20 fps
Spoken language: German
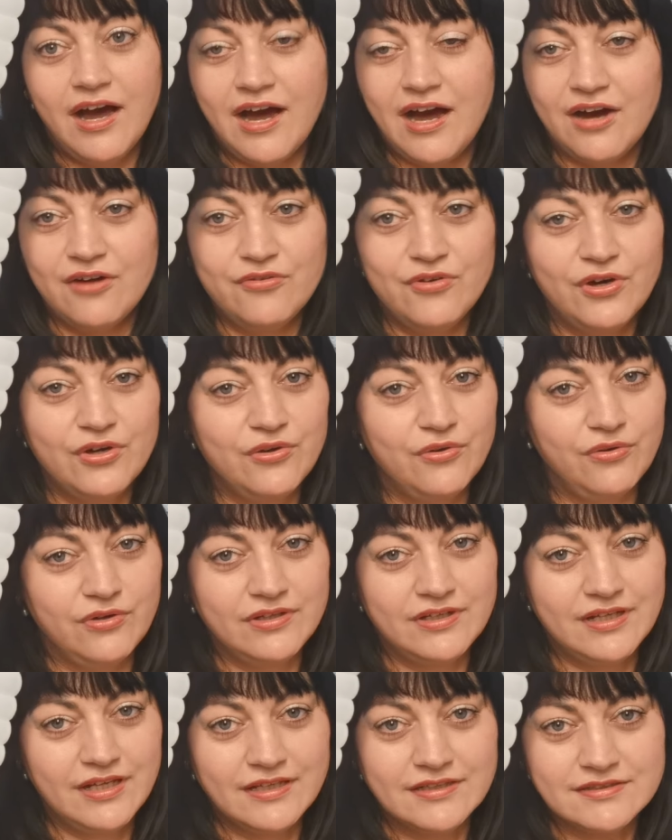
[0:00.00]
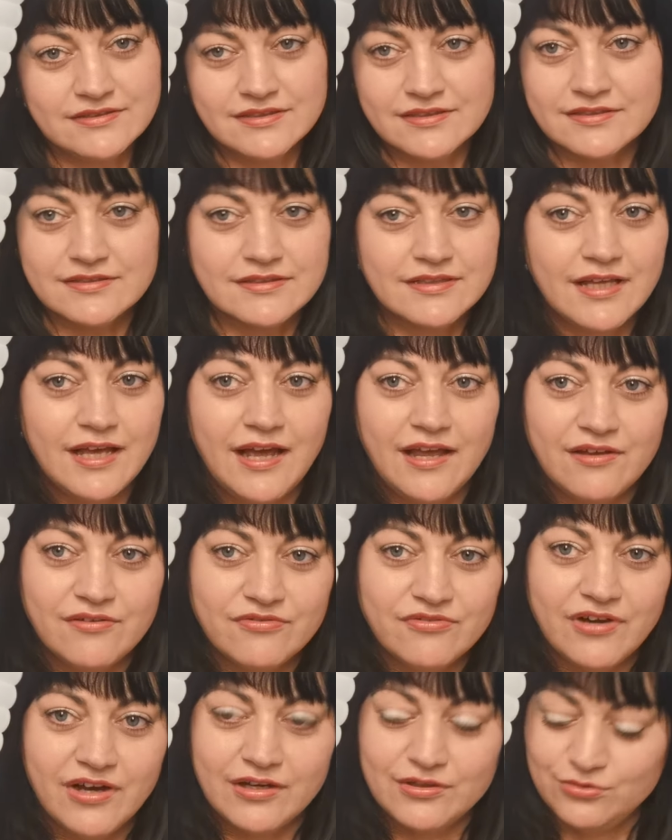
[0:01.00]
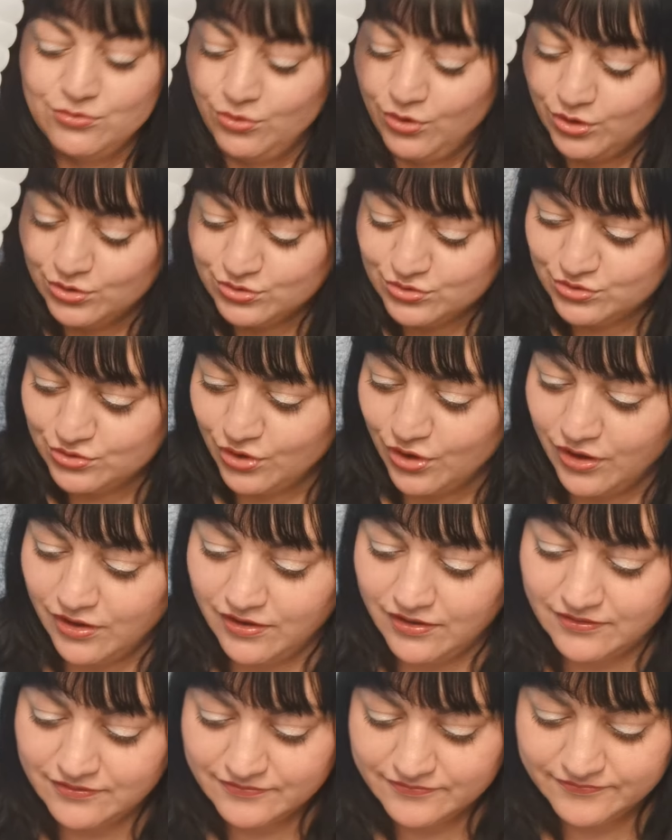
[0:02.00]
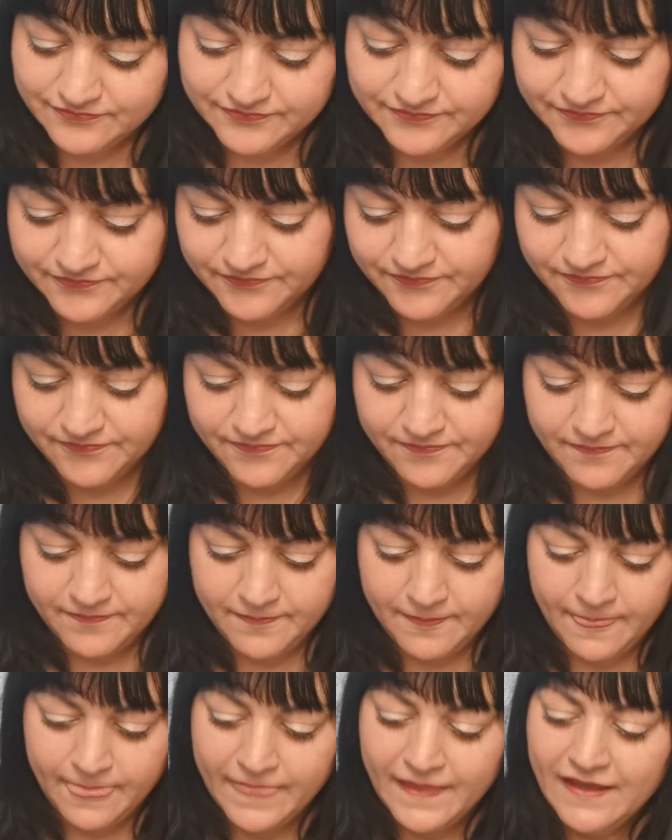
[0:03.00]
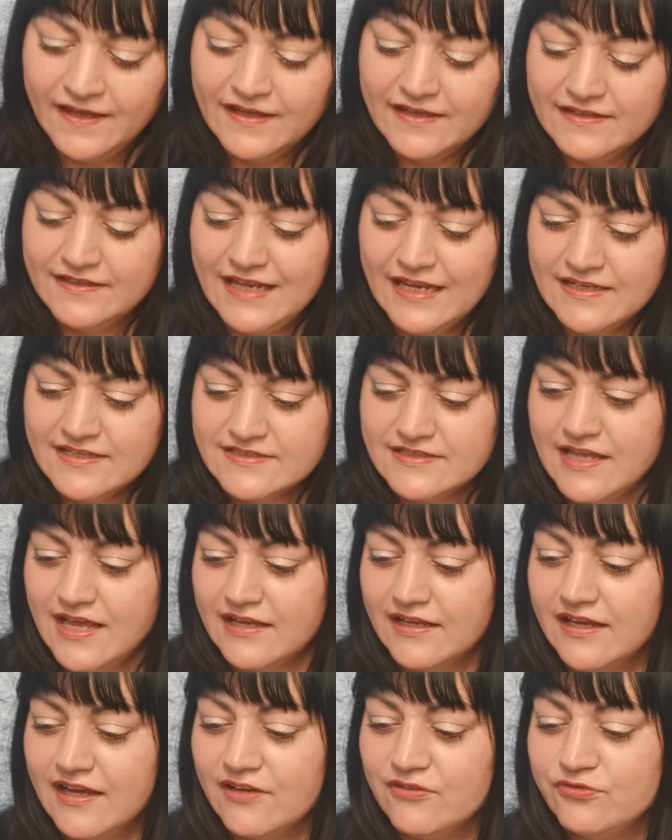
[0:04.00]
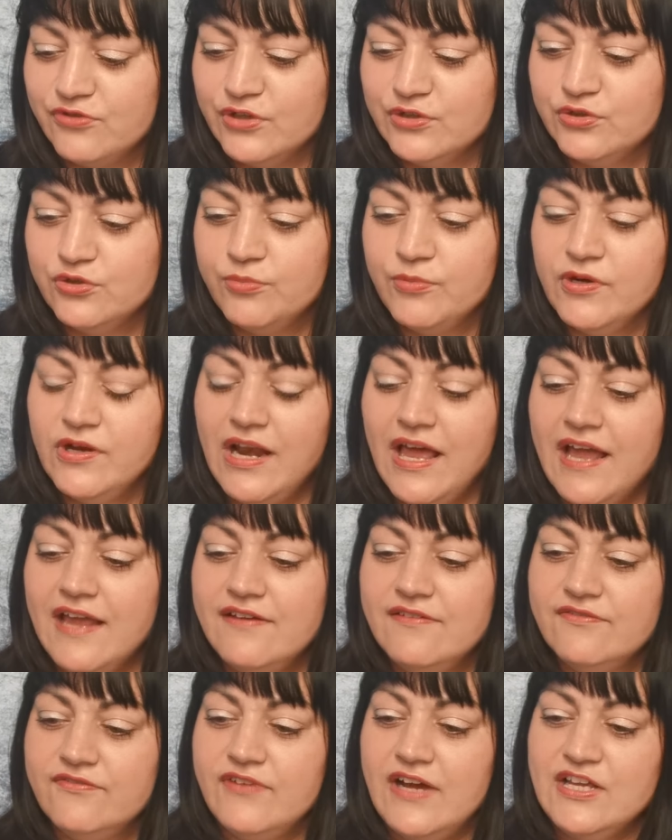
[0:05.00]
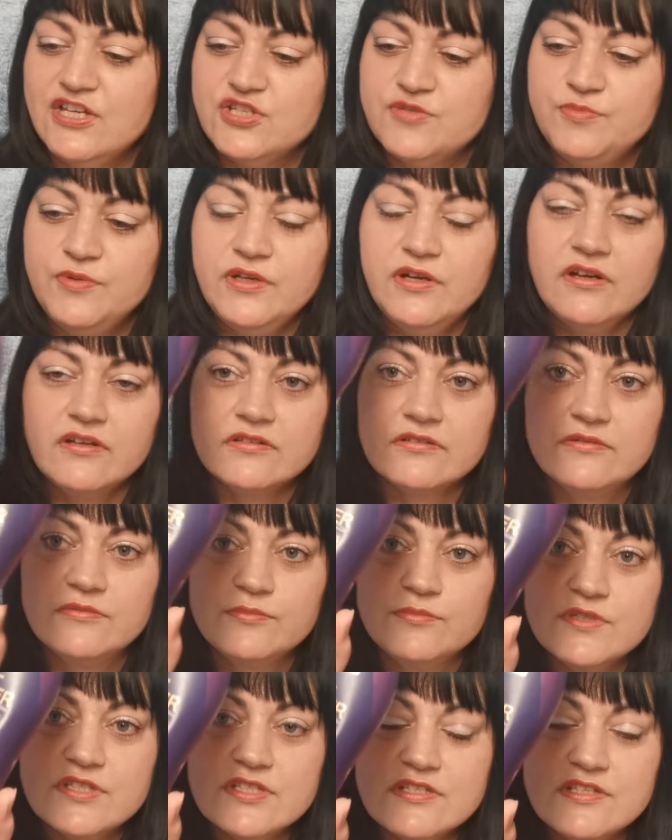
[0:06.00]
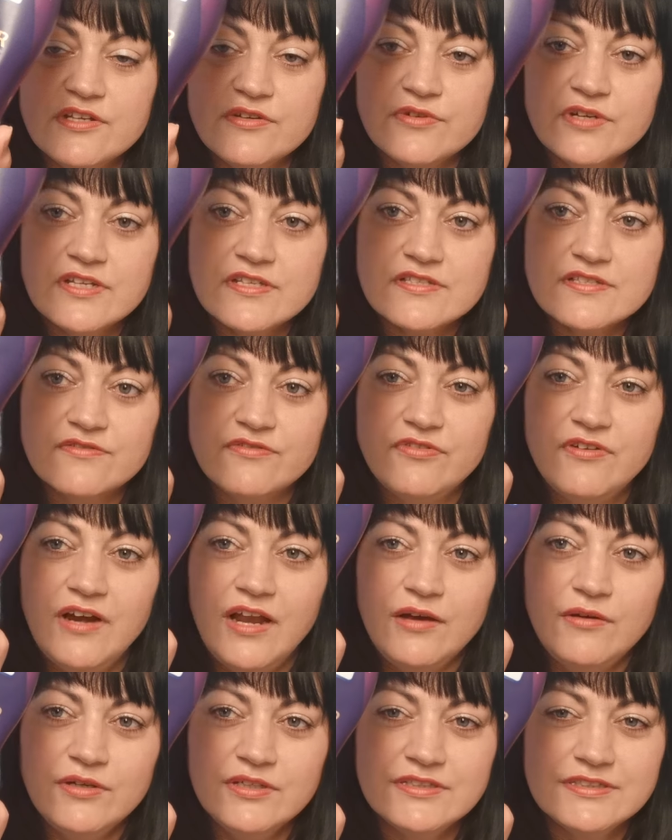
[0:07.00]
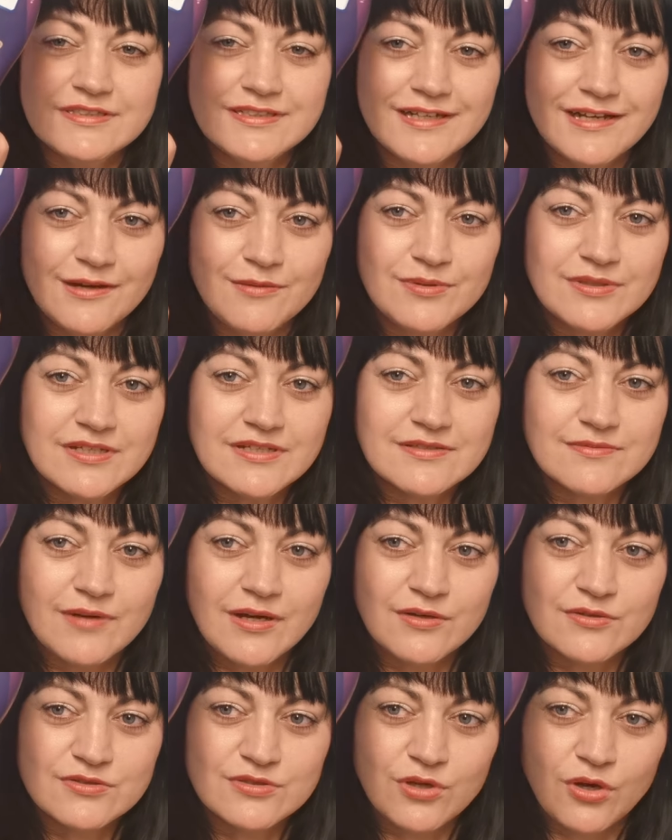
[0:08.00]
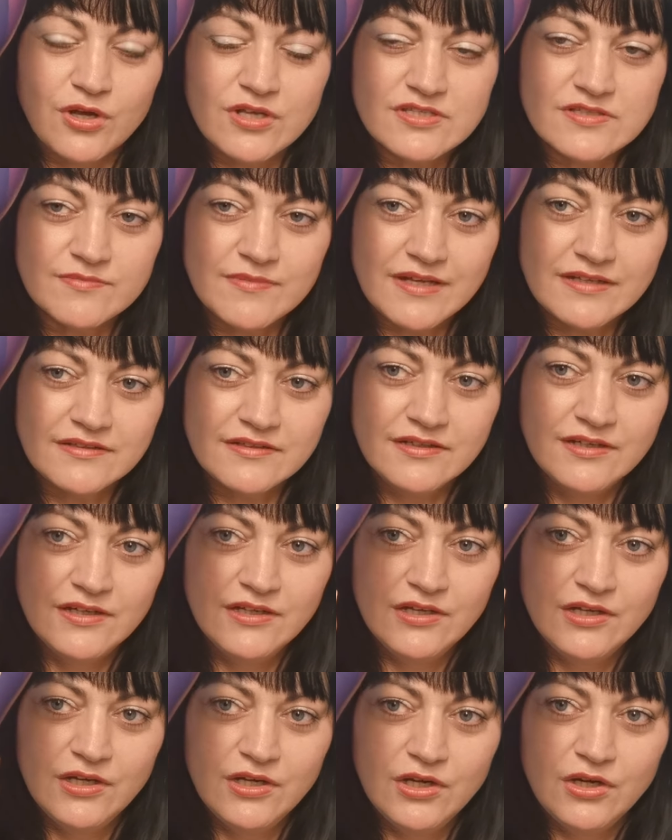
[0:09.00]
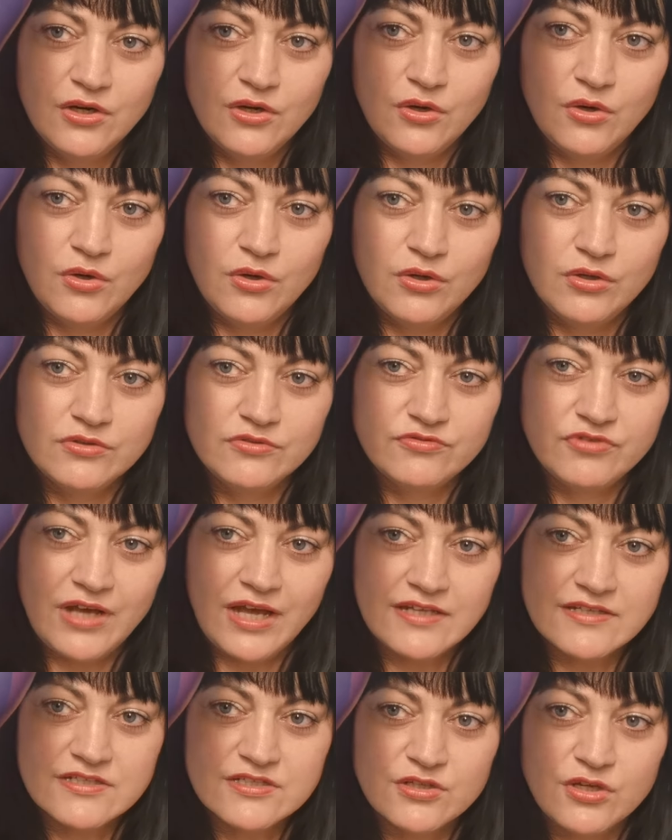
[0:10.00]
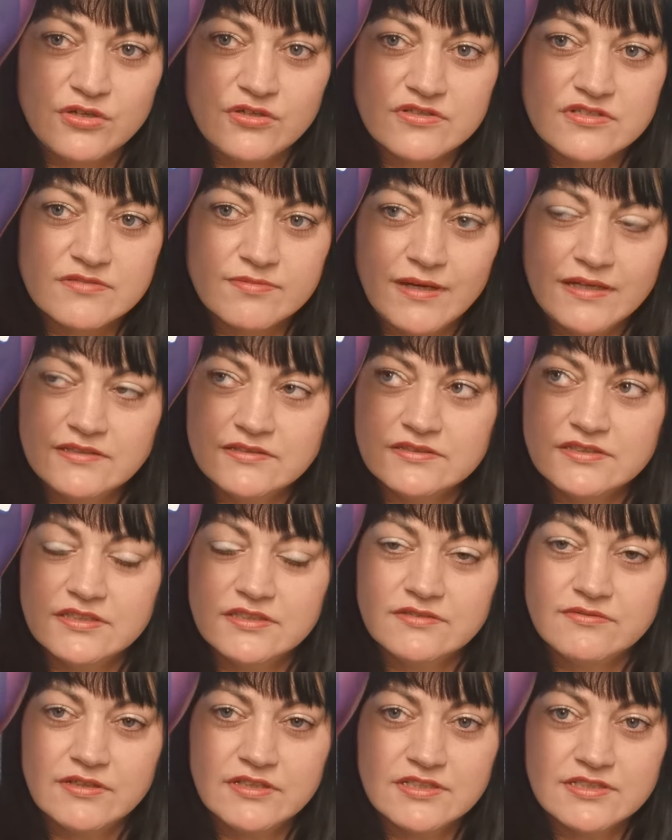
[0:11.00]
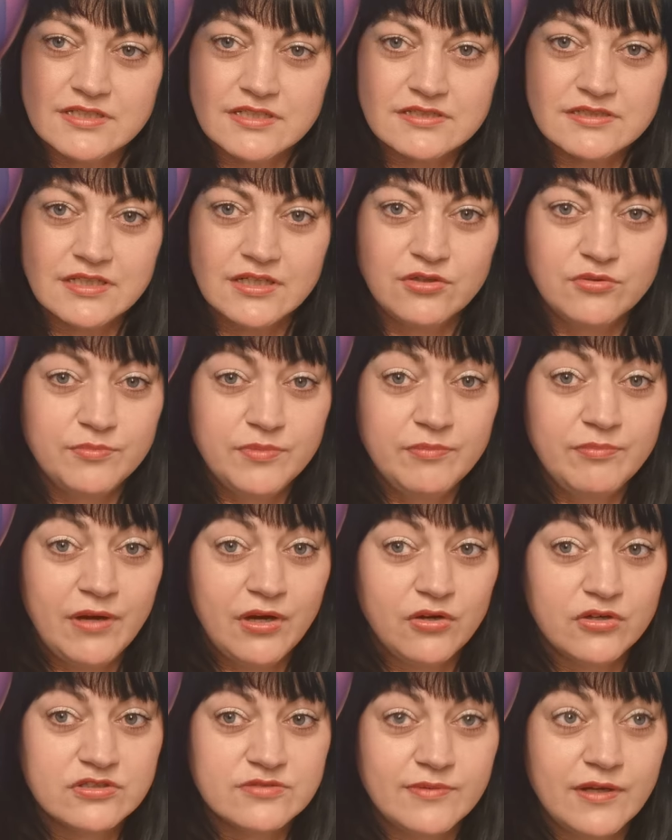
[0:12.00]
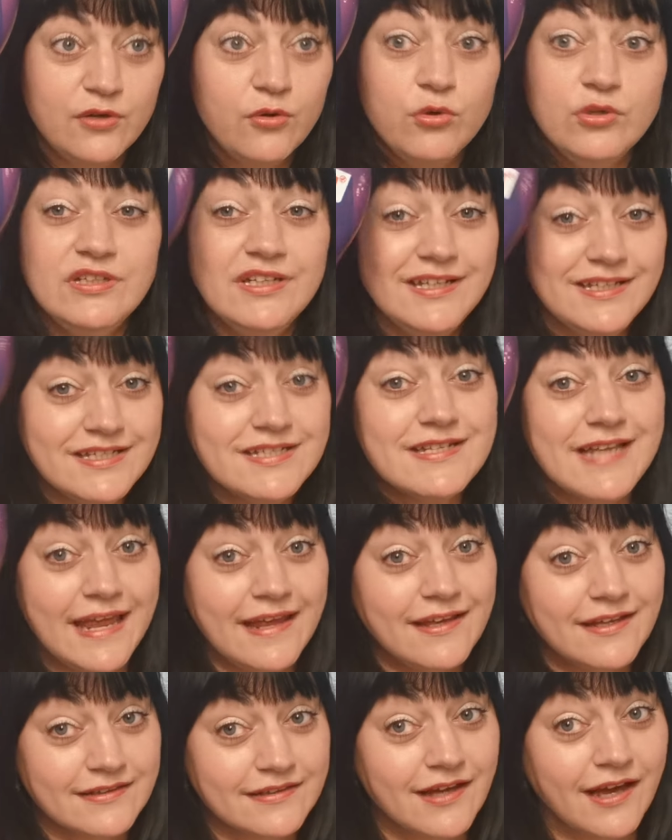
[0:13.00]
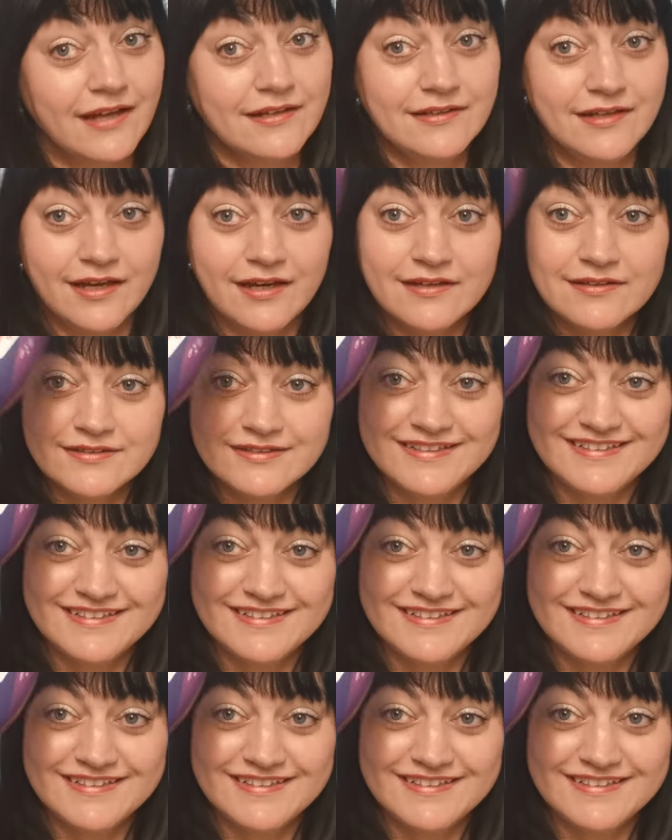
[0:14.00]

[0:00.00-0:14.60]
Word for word: Avon und es ist einfach nur toll. Dann ist leer gegangen von Dumol ein Weichspüler Mysterious Flower. Ich glaube, das war aus dem Rossmann. Und für 1,29, wenn ich das sehe und bin bei Rossmann und ich denke dran, ja,